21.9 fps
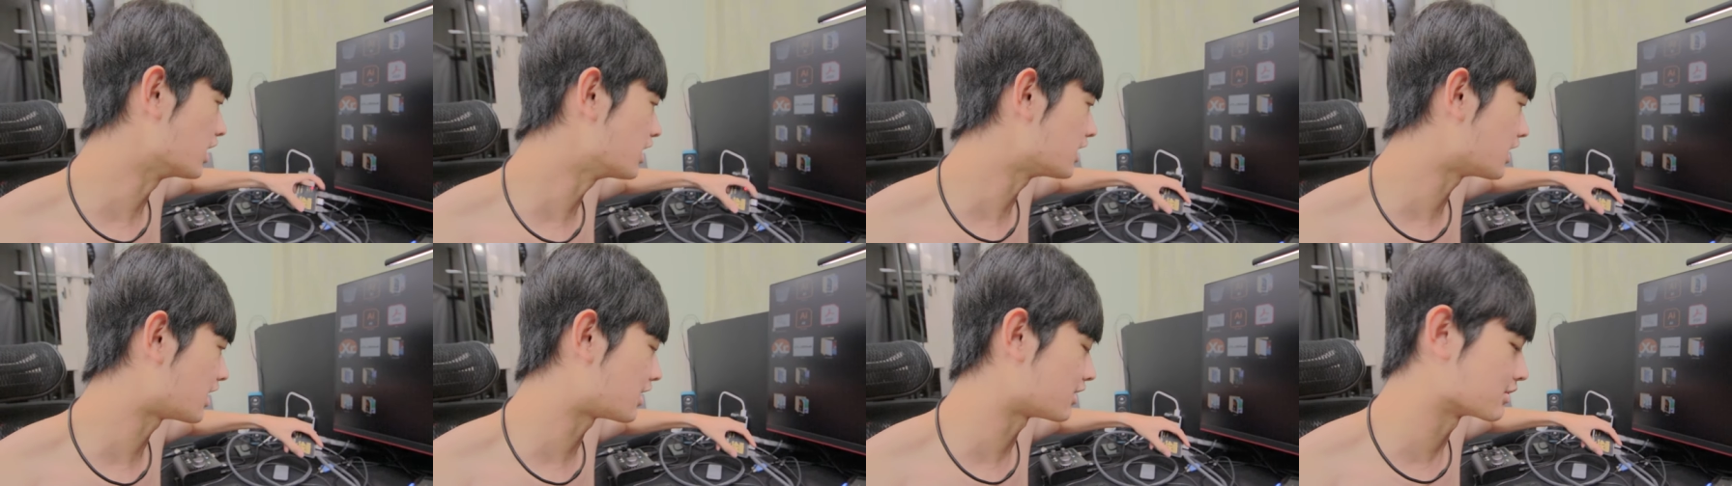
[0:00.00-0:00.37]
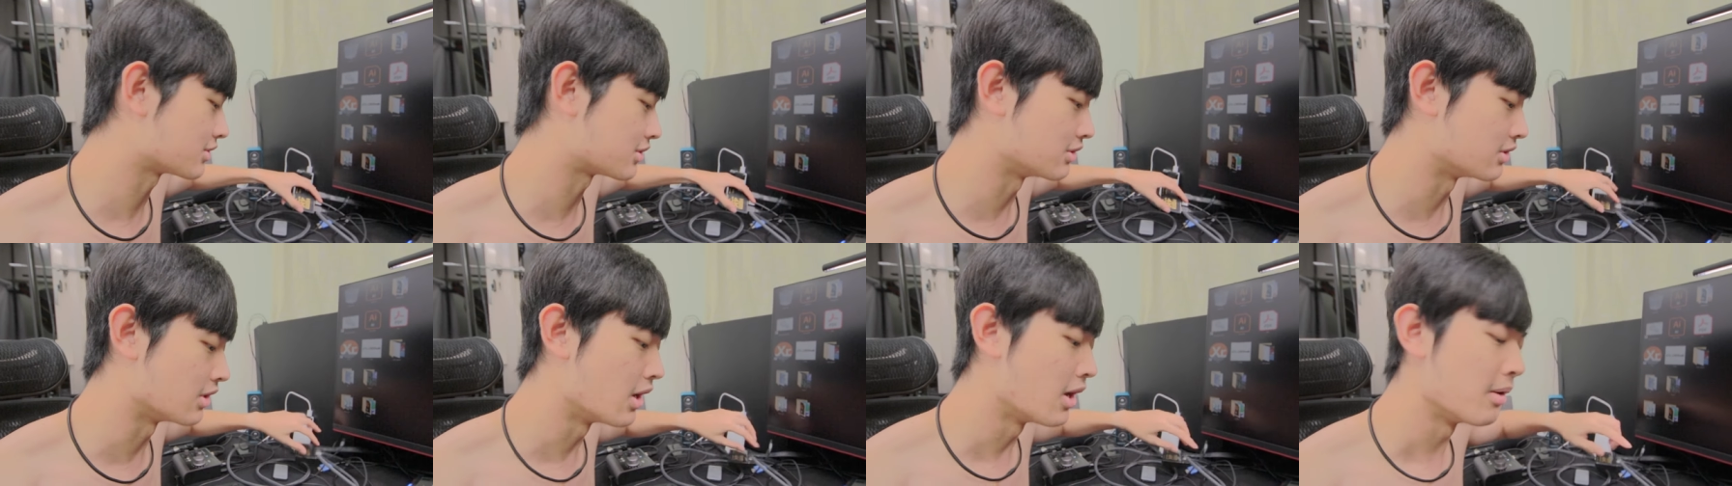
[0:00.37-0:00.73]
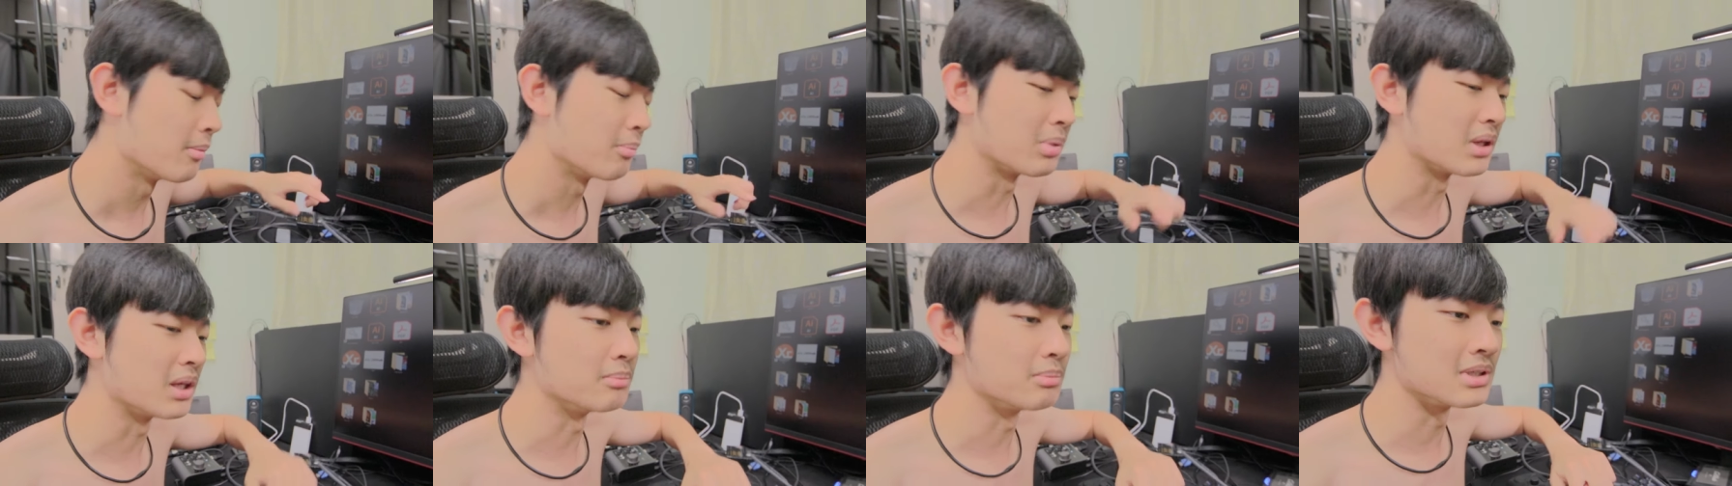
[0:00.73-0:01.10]
二号是
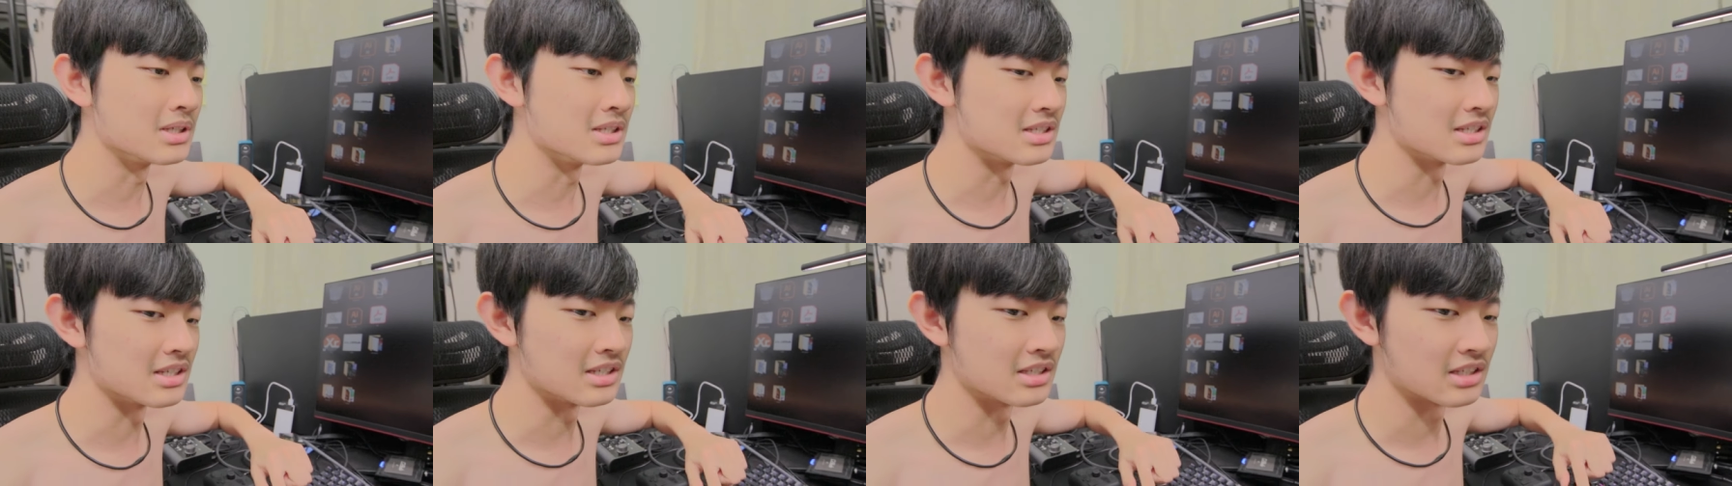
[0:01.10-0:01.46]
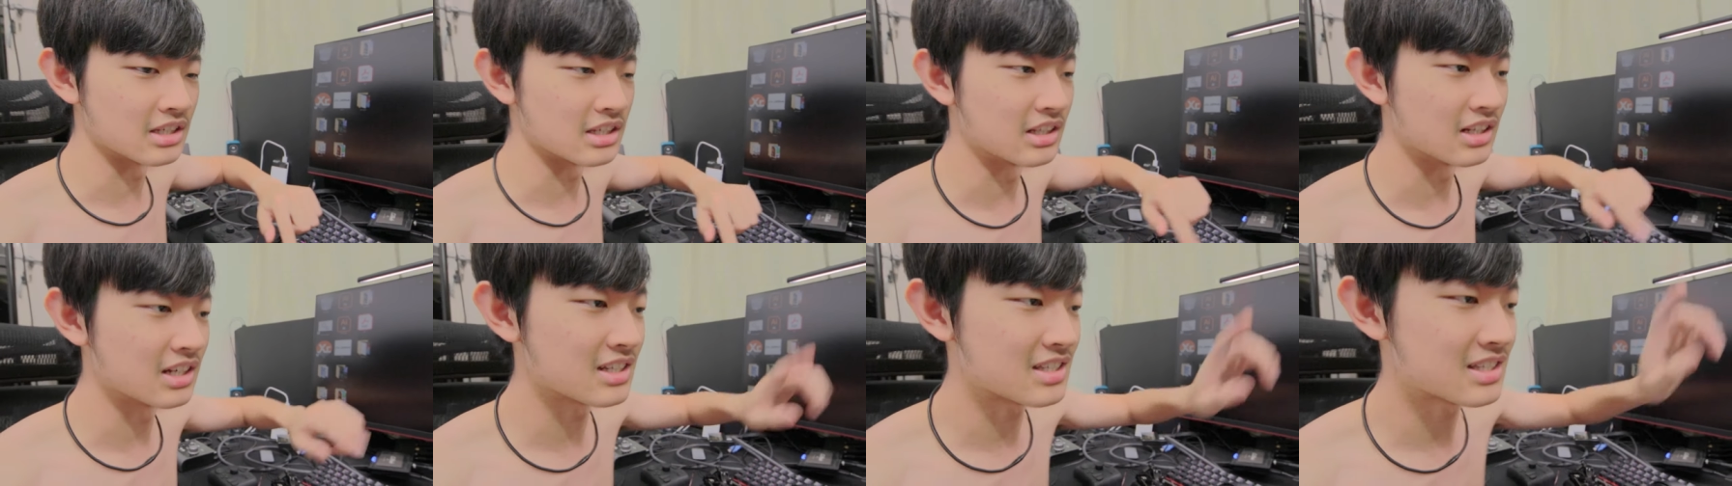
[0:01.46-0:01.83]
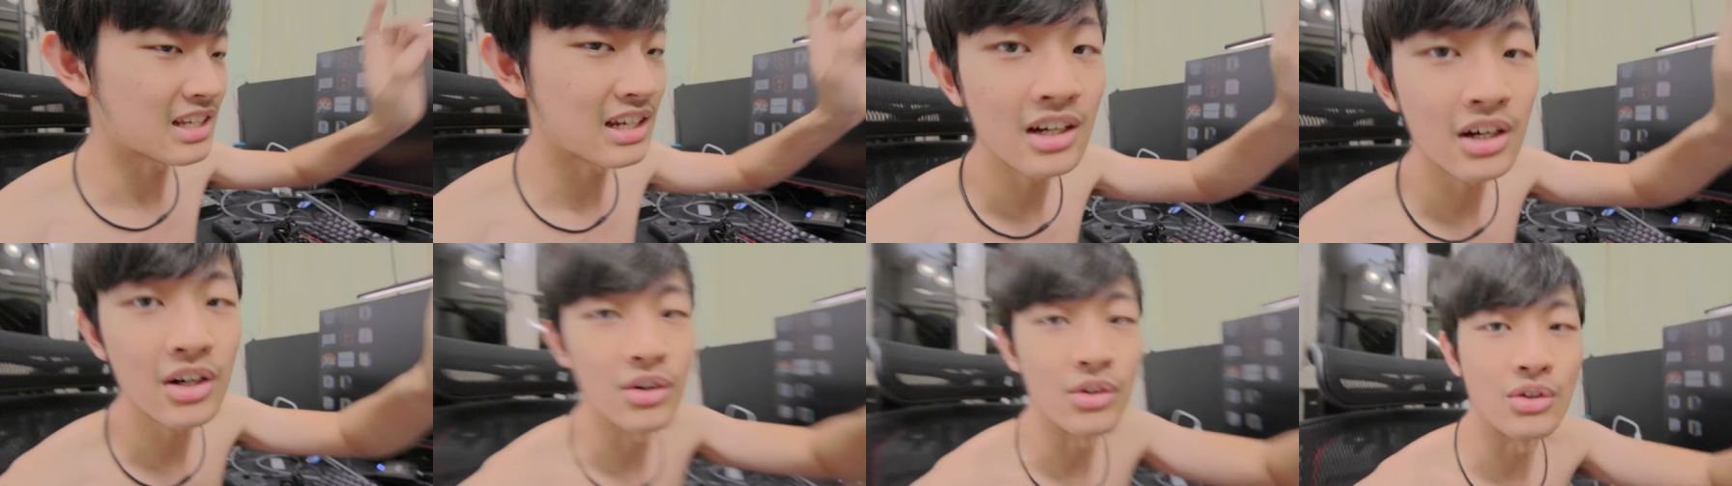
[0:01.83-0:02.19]
BMPCC，那
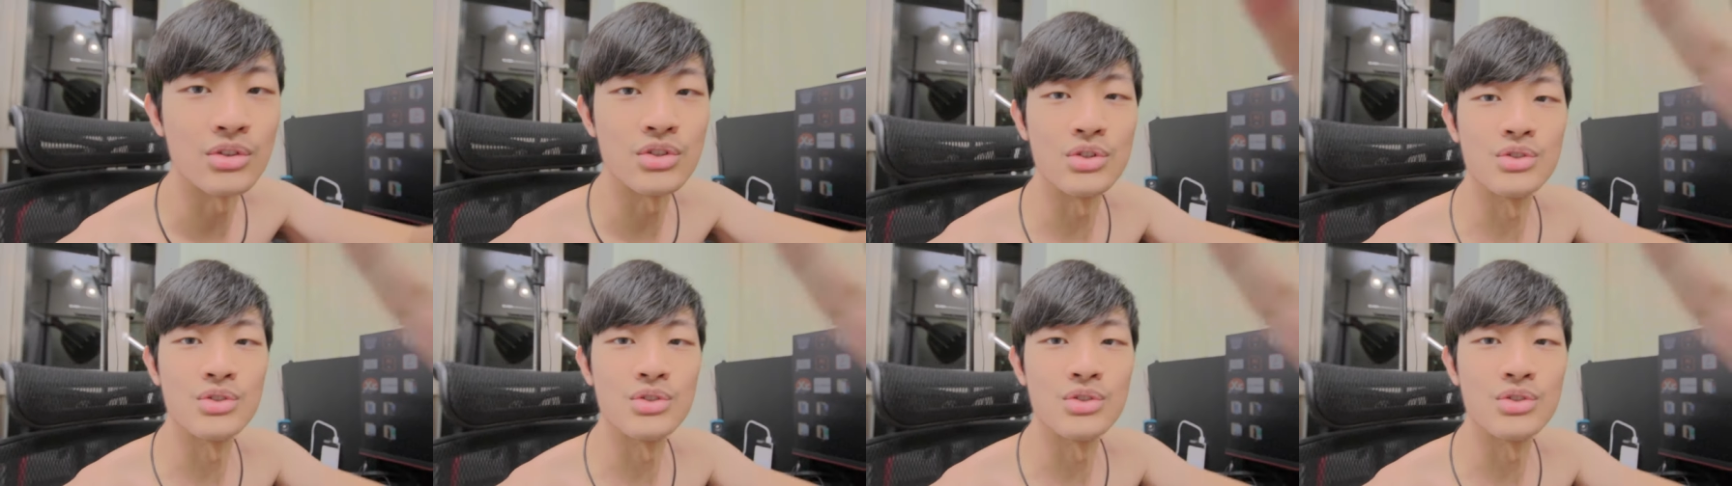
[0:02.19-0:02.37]
三号